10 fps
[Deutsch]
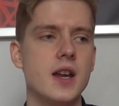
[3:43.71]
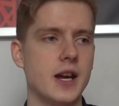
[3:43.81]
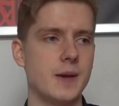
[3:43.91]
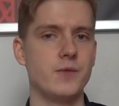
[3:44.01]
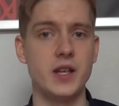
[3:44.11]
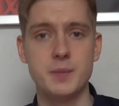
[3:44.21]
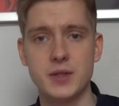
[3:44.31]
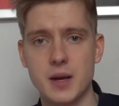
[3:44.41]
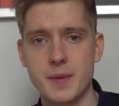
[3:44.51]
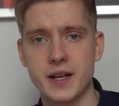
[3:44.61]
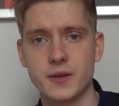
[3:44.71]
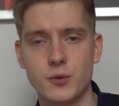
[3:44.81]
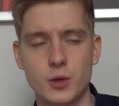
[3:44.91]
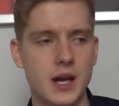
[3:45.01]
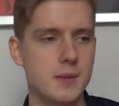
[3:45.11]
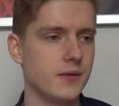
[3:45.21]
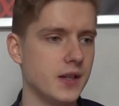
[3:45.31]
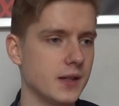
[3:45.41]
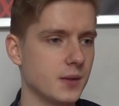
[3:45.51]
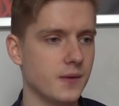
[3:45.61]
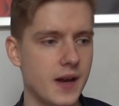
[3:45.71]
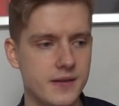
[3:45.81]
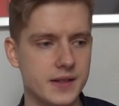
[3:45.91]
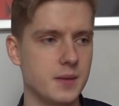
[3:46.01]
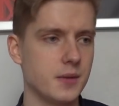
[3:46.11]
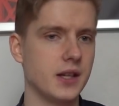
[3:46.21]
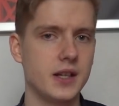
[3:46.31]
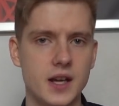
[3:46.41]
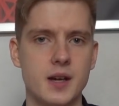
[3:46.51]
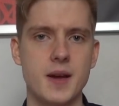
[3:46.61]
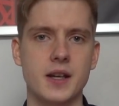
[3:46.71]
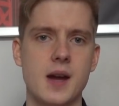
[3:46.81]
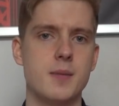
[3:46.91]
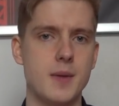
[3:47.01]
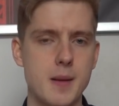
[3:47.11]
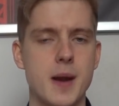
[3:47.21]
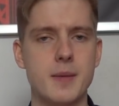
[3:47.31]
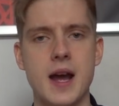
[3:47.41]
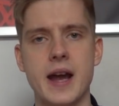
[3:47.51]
ähm, wie ich mich dabei gefühlt habe, wie das so war, was ich mit den Kindern gemacht habe, bla bla bla.